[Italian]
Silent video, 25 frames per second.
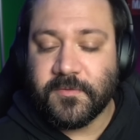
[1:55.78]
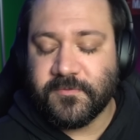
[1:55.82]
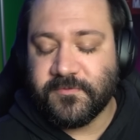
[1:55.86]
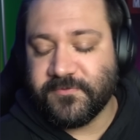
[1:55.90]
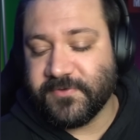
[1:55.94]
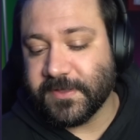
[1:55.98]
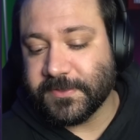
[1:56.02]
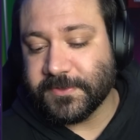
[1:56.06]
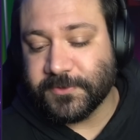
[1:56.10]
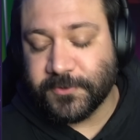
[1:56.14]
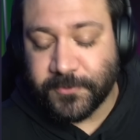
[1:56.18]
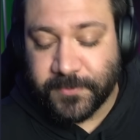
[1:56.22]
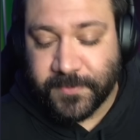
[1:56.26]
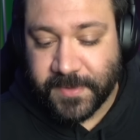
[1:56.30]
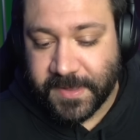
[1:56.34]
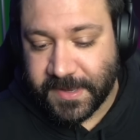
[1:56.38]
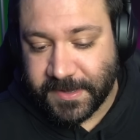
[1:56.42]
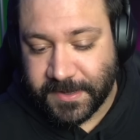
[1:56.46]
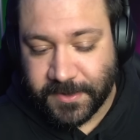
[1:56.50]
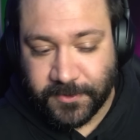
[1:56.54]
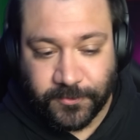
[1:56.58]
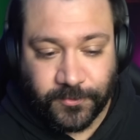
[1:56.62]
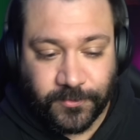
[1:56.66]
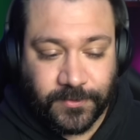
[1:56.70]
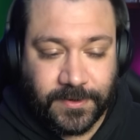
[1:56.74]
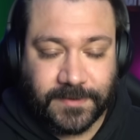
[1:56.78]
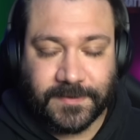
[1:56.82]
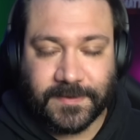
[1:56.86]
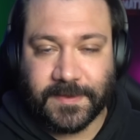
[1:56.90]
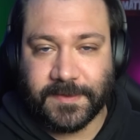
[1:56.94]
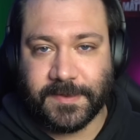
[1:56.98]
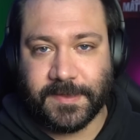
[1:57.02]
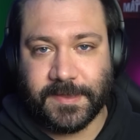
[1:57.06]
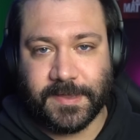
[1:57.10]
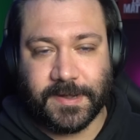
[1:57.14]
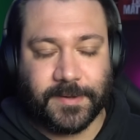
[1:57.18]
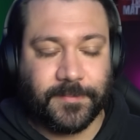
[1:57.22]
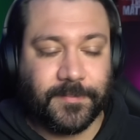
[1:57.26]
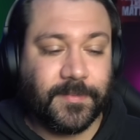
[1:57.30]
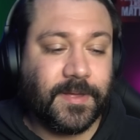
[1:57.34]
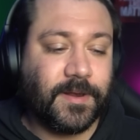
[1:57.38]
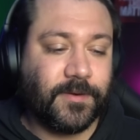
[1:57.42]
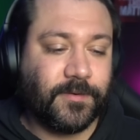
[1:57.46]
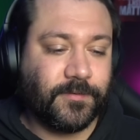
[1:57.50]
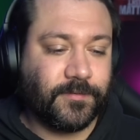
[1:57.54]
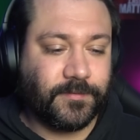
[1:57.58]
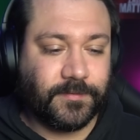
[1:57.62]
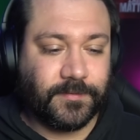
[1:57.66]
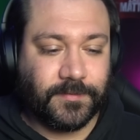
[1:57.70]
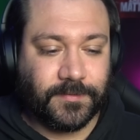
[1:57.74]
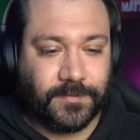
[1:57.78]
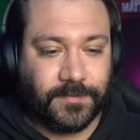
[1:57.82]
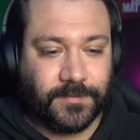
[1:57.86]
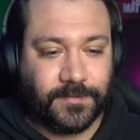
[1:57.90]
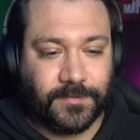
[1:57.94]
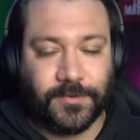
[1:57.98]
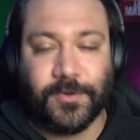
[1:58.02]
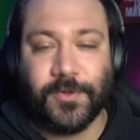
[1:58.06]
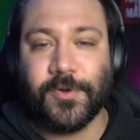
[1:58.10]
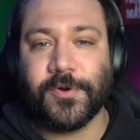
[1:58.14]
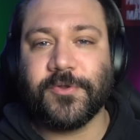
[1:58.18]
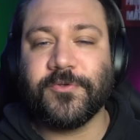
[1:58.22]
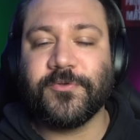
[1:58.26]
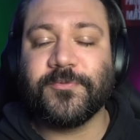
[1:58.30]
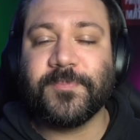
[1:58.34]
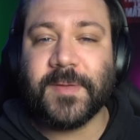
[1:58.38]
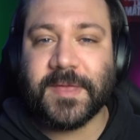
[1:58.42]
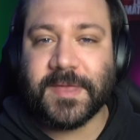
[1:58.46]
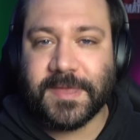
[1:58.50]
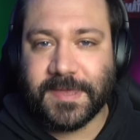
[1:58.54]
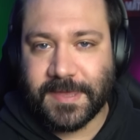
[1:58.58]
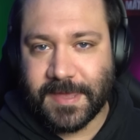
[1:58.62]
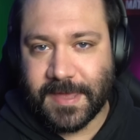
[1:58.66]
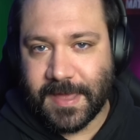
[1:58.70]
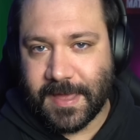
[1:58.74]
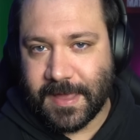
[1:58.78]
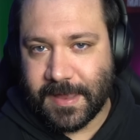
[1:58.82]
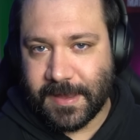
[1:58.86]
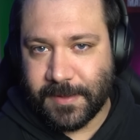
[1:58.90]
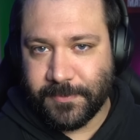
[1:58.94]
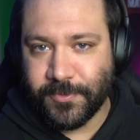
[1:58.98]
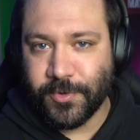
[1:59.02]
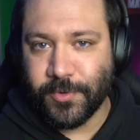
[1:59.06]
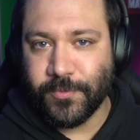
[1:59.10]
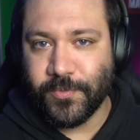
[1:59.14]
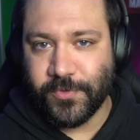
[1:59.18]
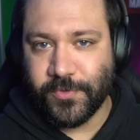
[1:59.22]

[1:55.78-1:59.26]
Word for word: Fatto bene, nulla da dire, ma non, non rispecchia il mio